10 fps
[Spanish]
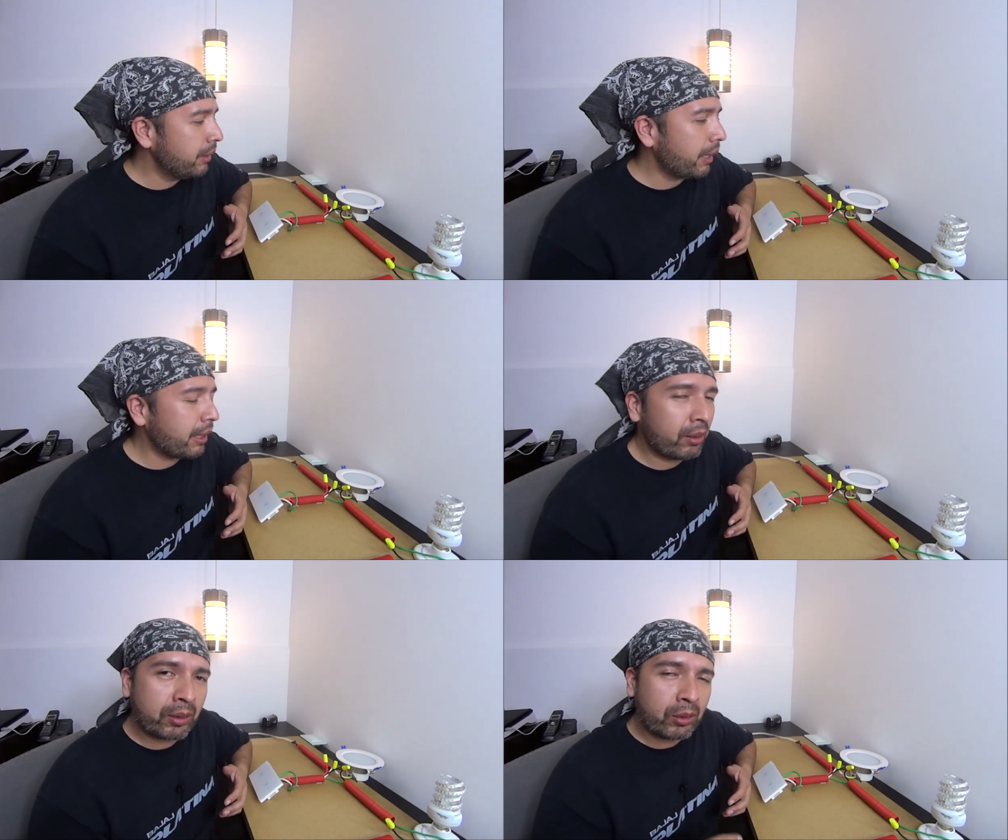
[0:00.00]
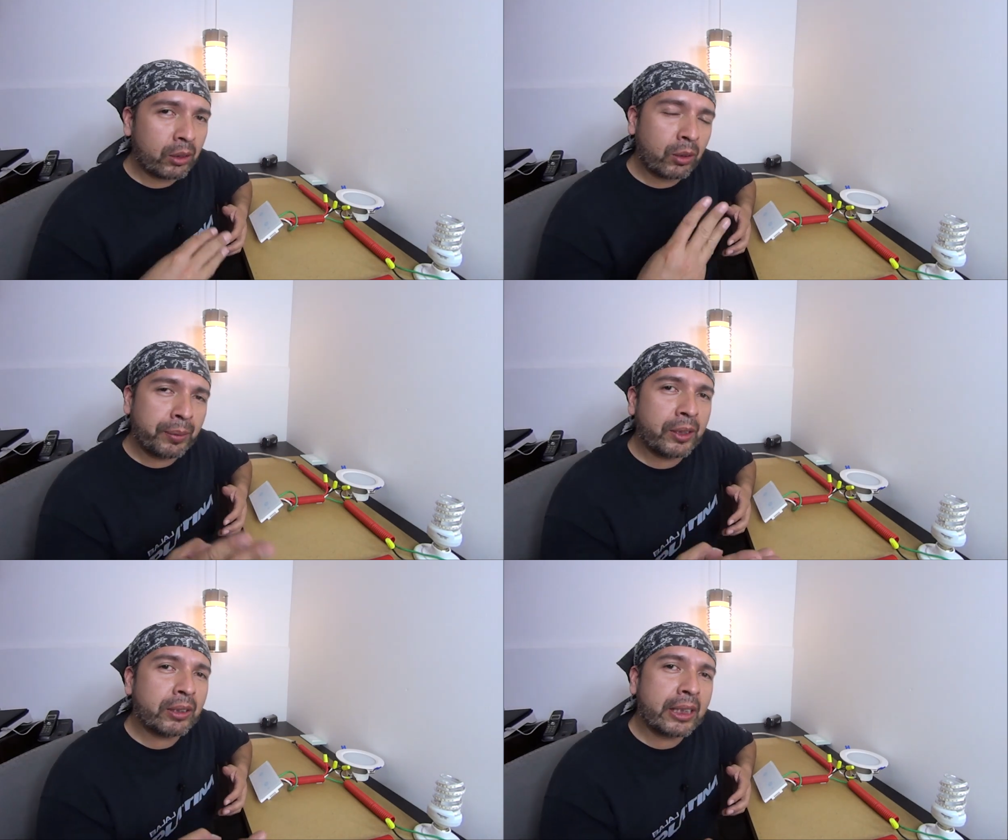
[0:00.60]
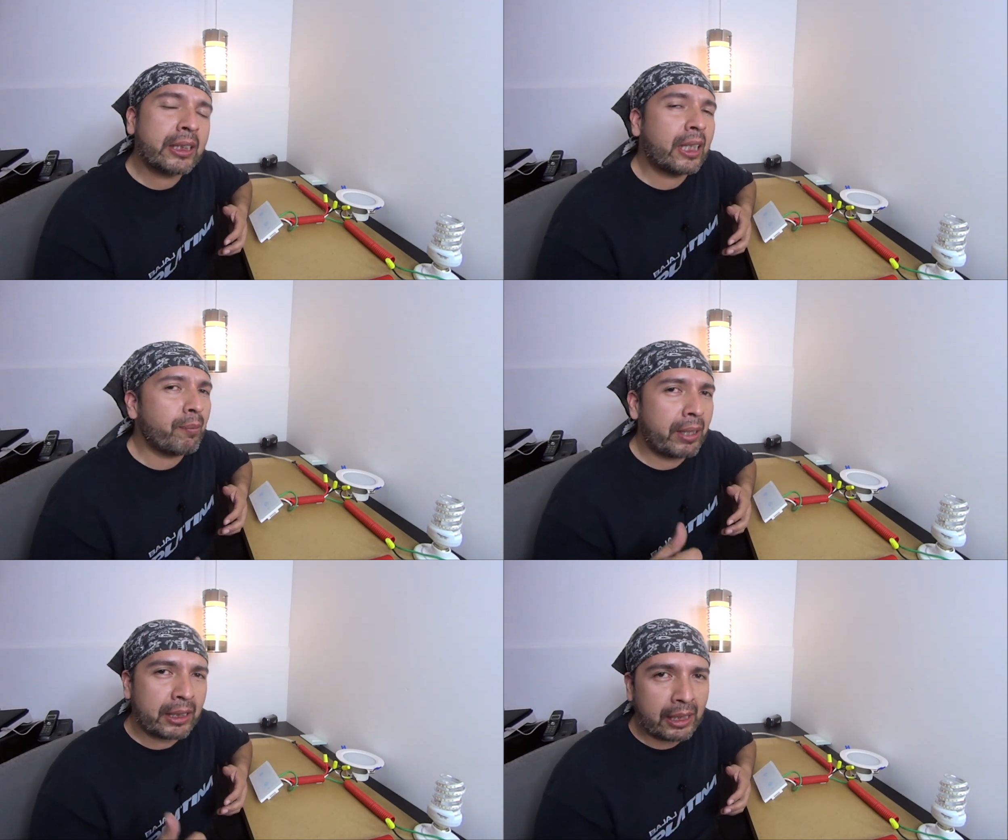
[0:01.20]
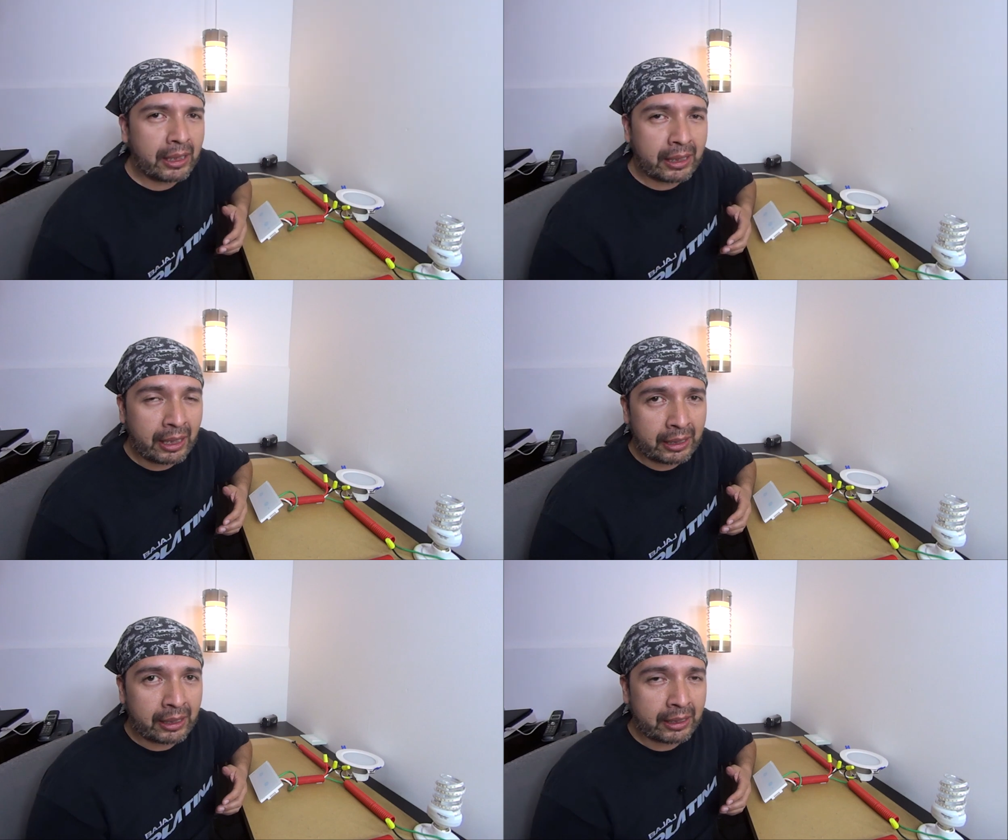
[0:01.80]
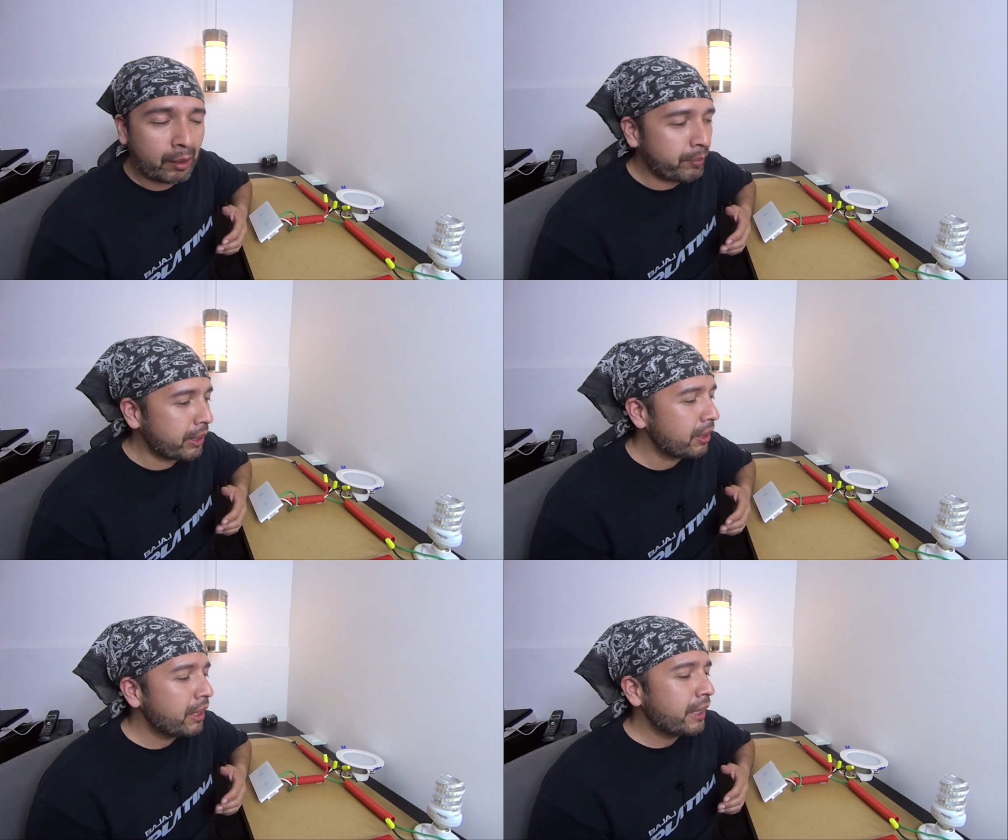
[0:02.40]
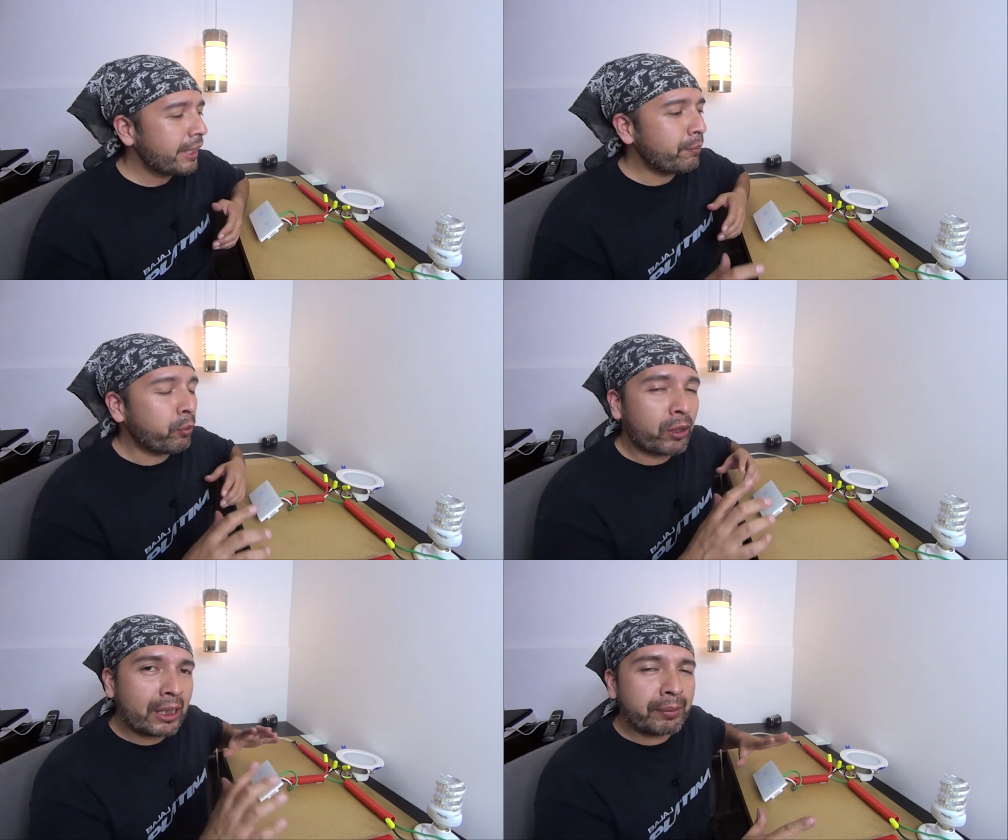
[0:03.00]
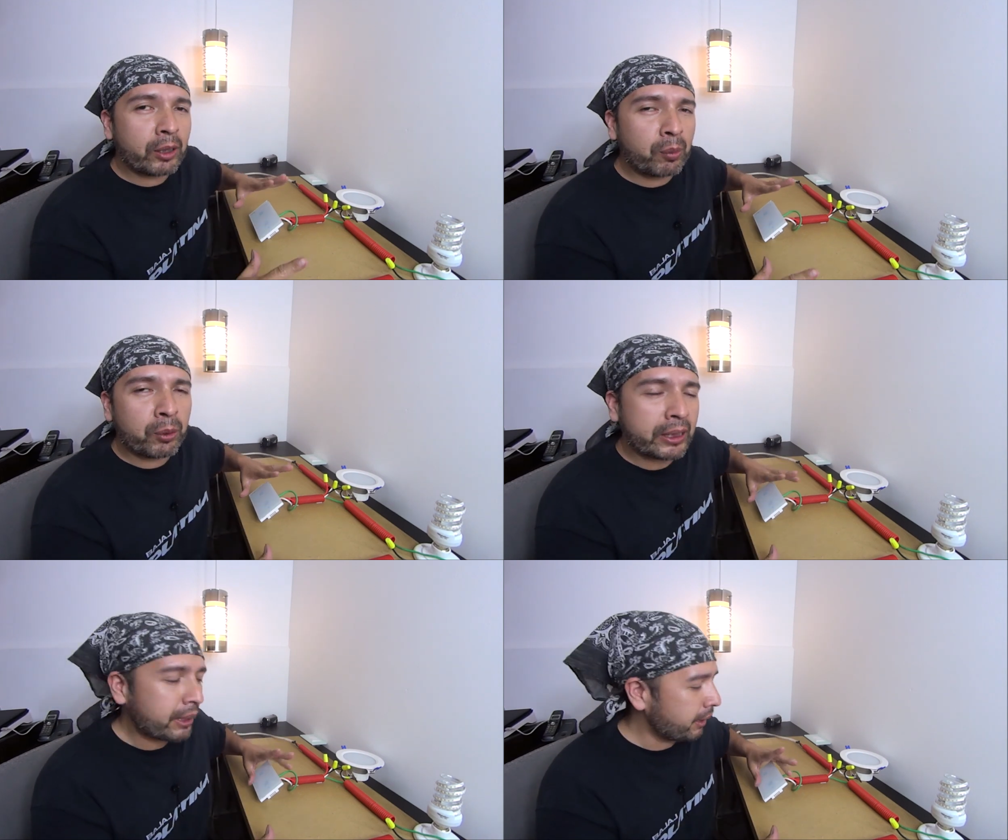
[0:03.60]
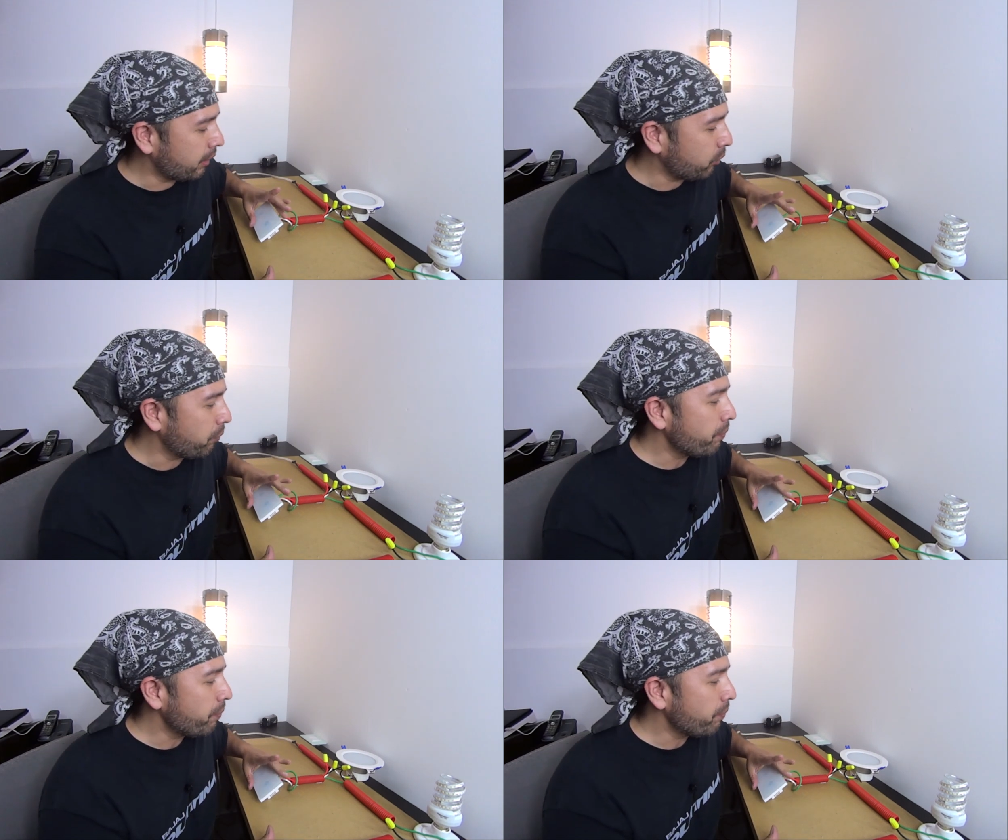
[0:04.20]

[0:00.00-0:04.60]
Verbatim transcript: ya que los otros dos videos que siguen van a estar interesantes también y podrás ver cómo se hace esto.